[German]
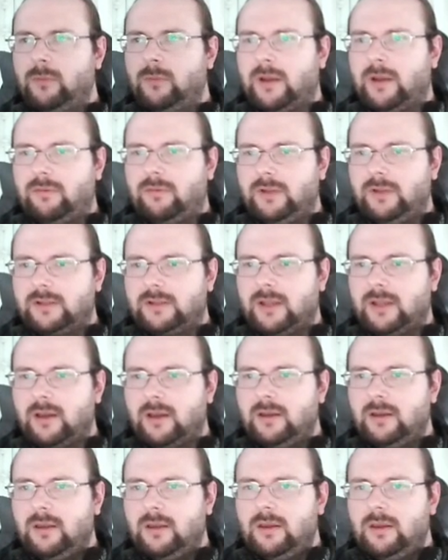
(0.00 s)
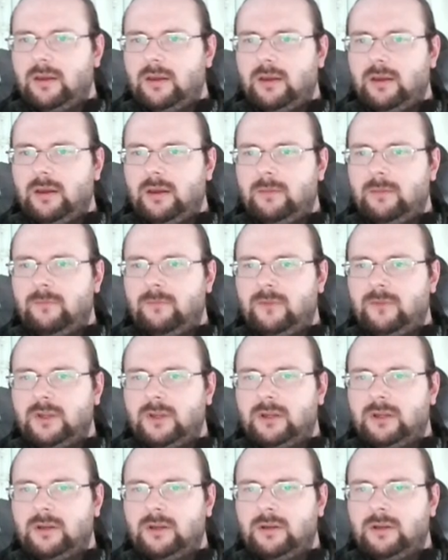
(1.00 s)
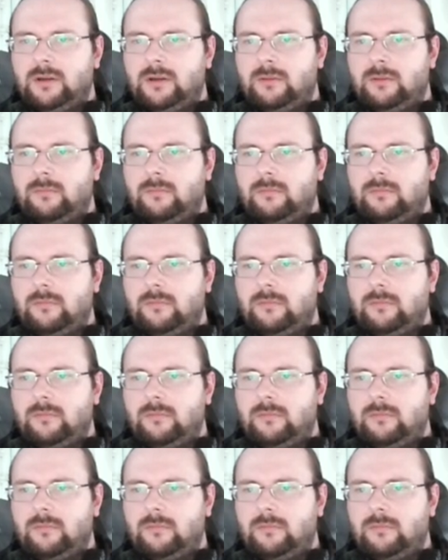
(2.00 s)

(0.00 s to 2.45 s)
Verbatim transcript: View Battlefield, da. Ähm, wir...